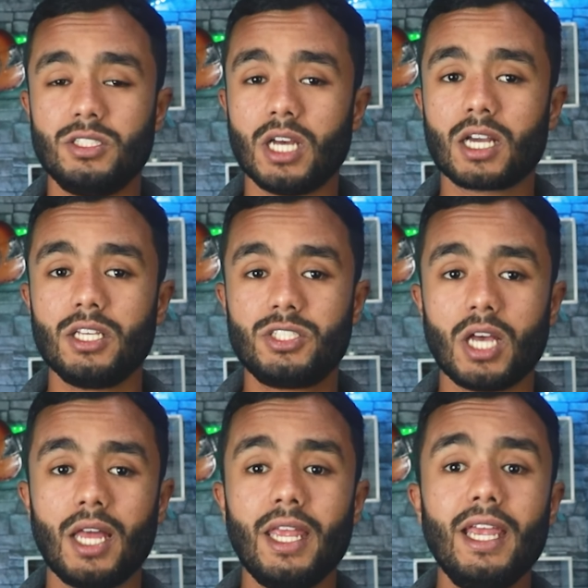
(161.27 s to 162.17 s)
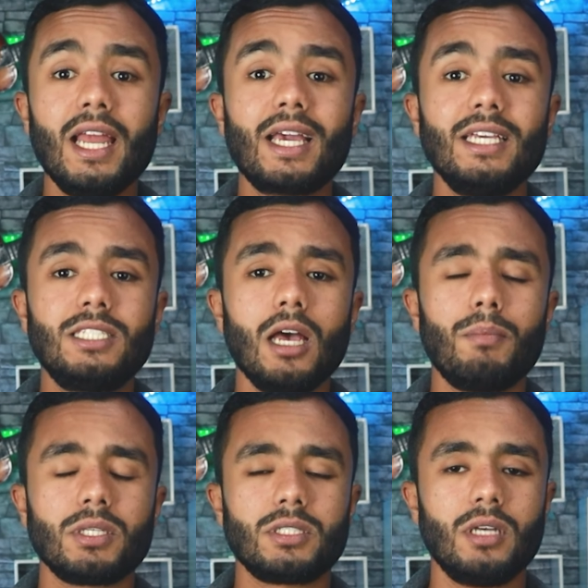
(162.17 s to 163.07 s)
جاكي شان إلى
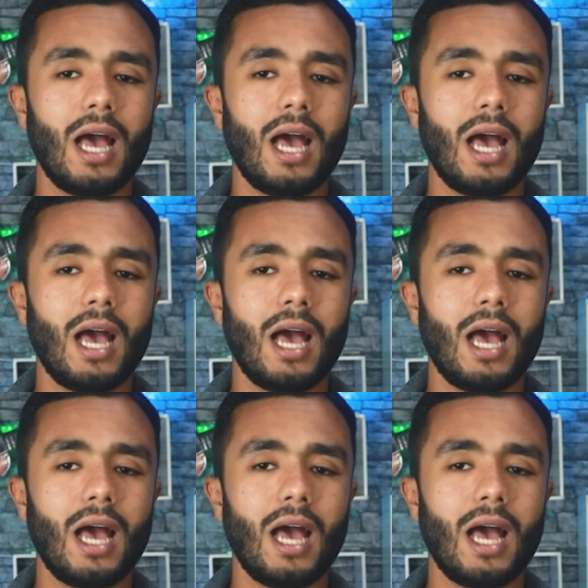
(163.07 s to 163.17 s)
كتابة